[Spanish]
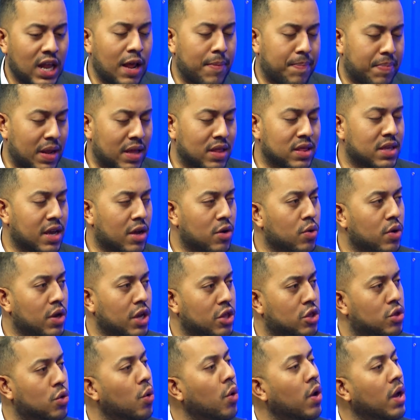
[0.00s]
le plantearon
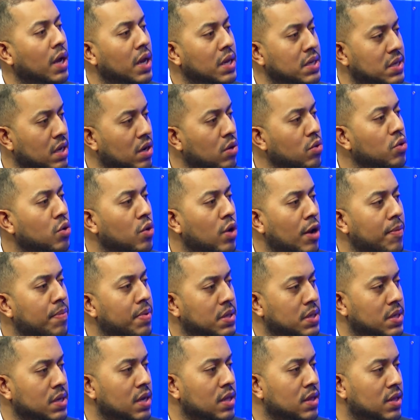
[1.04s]
esto en esa reunión al
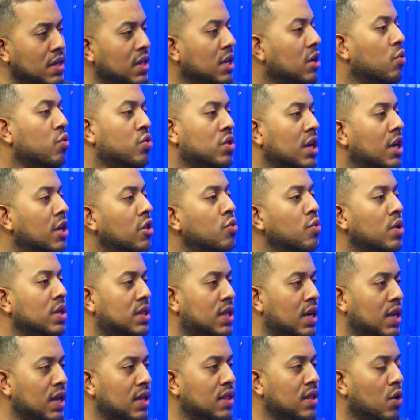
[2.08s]
presidente, de que ustedes no
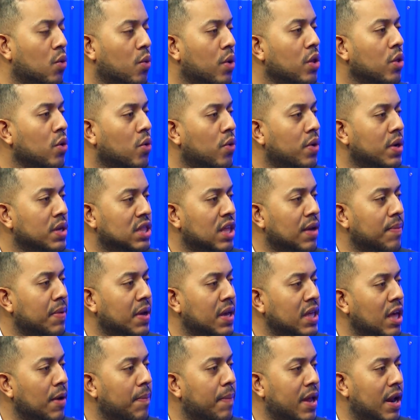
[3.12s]
estarían de acuerdo con estas
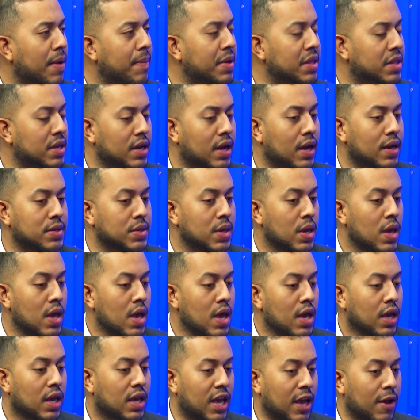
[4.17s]
medidas paramétricas,
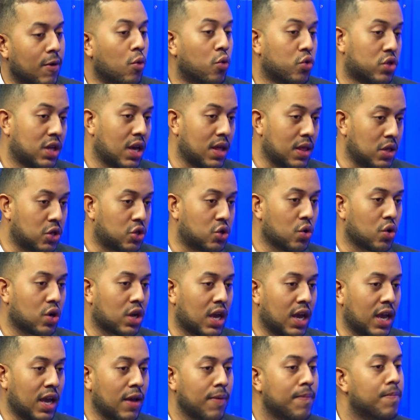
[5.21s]
que usted ha dicho
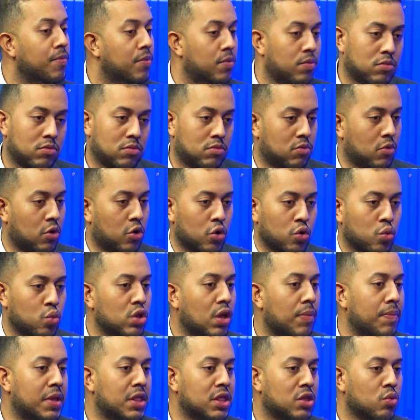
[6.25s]
que
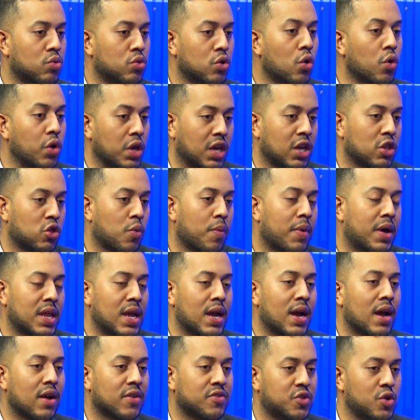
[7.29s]
rotundamente un no y que
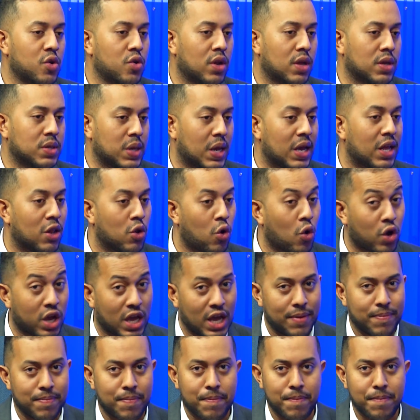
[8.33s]
tomarían acciones, lo
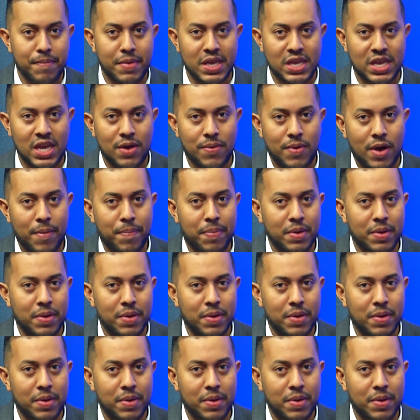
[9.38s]
que me lleva a